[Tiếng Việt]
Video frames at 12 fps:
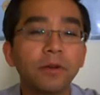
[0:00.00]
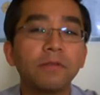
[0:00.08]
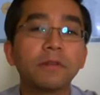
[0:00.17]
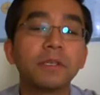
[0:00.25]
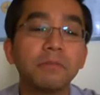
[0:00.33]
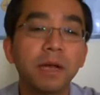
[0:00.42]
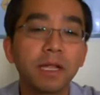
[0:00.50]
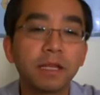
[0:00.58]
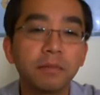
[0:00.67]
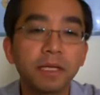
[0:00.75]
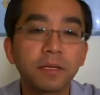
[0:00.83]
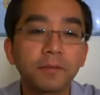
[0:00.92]
đối vào chính bản
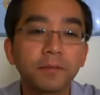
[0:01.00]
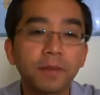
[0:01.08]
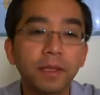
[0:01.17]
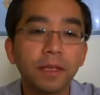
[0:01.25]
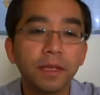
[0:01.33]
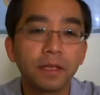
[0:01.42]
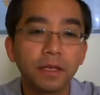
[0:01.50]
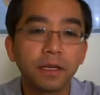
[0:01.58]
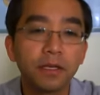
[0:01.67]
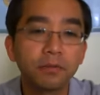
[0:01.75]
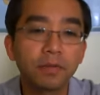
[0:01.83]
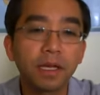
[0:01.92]
thân mình.
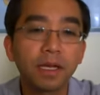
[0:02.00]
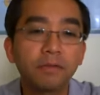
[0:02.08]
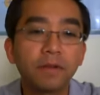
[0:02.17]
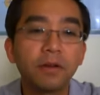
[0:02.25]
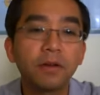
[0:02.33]
Cho nên chúng ta cần